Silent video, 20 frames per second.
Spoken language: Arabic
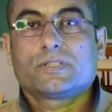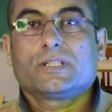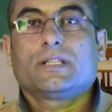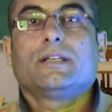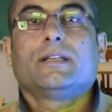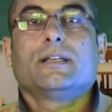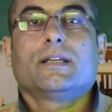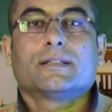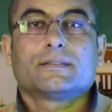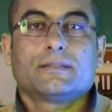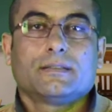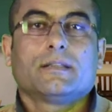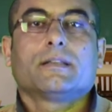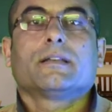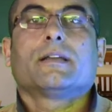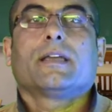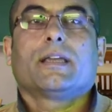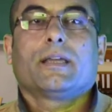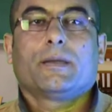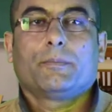الياس
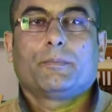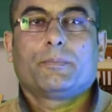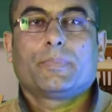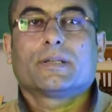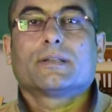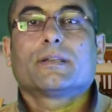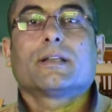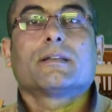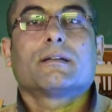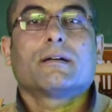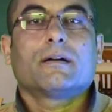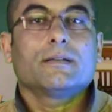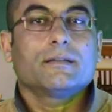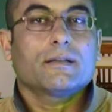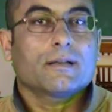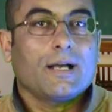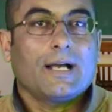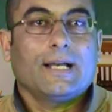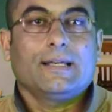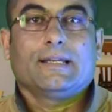للكيب ده اللي
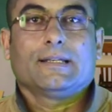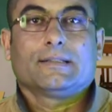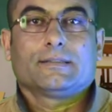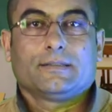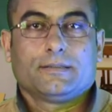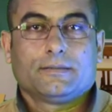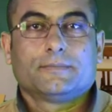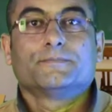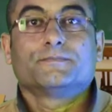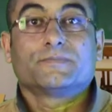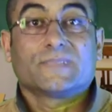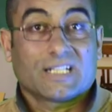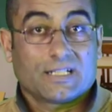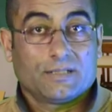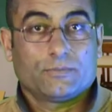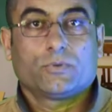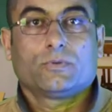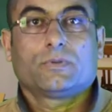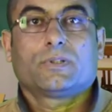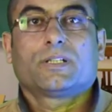غير حياتي ده انا
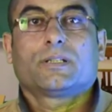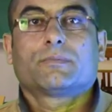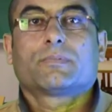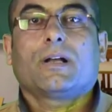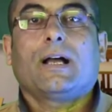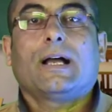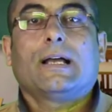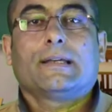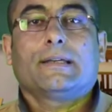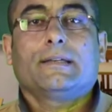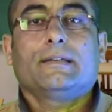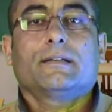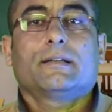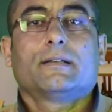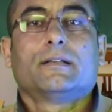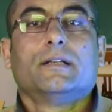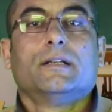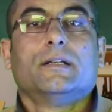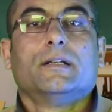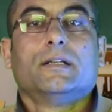بقول خبره
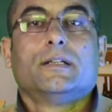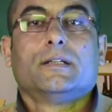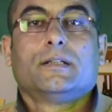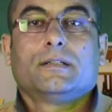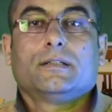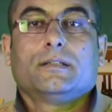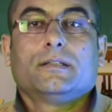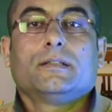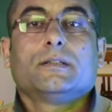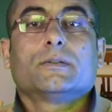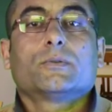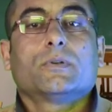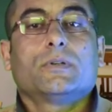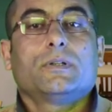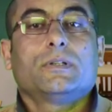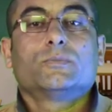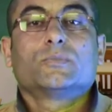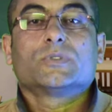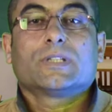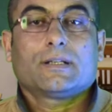حقيقيه
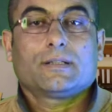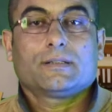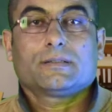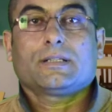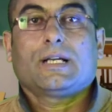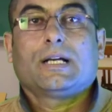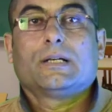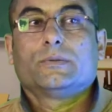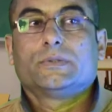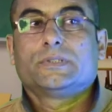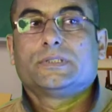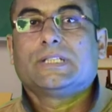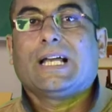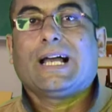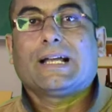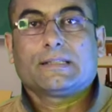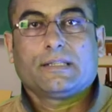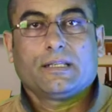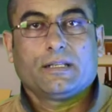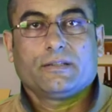لكل مدرس عاوز
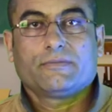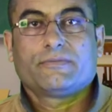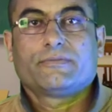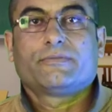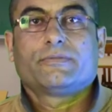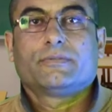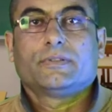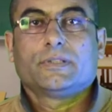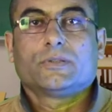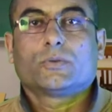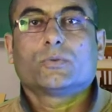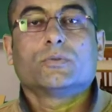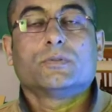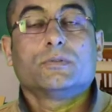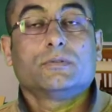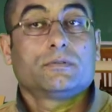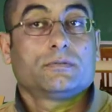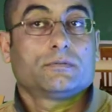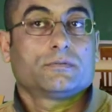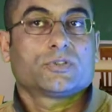يحترف
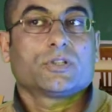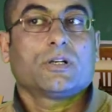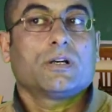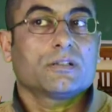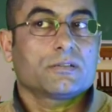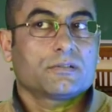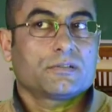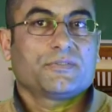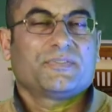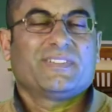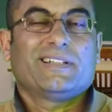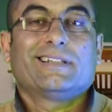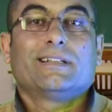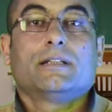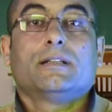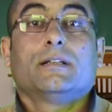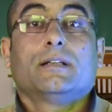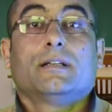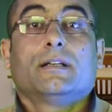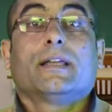يكون شاطر في
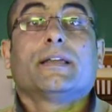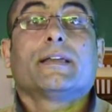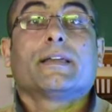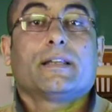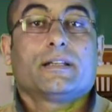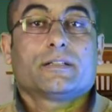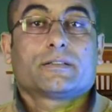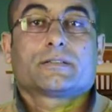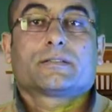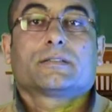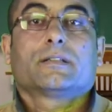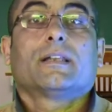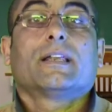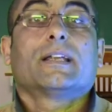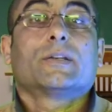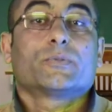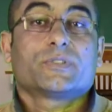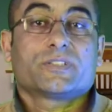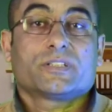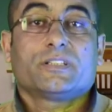الانجليش
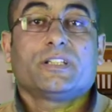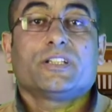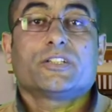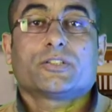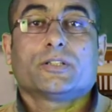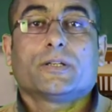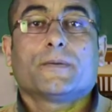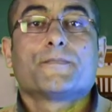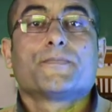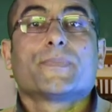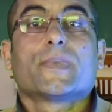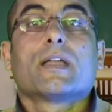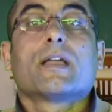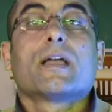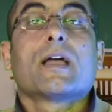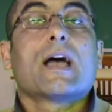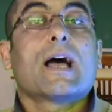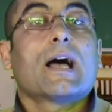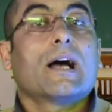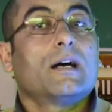لانجويج تيتشنج
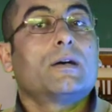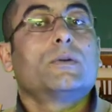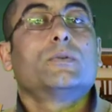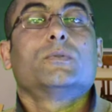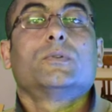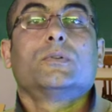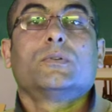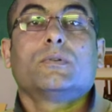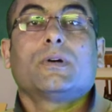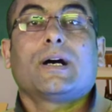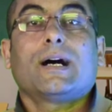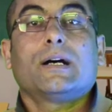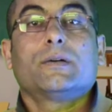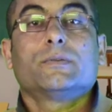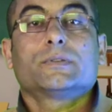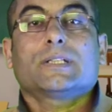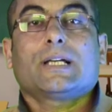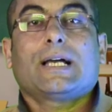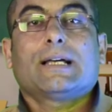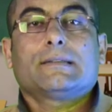او هو
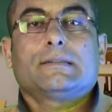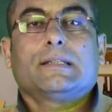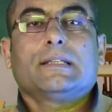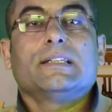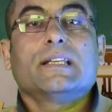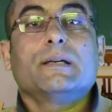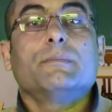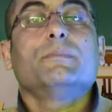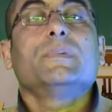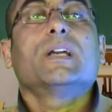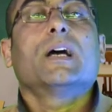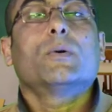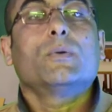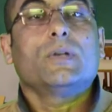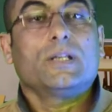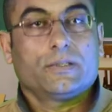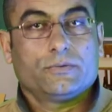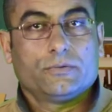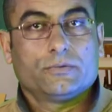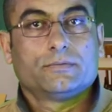عاوز حتى ينمي
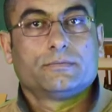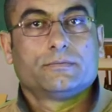اولاده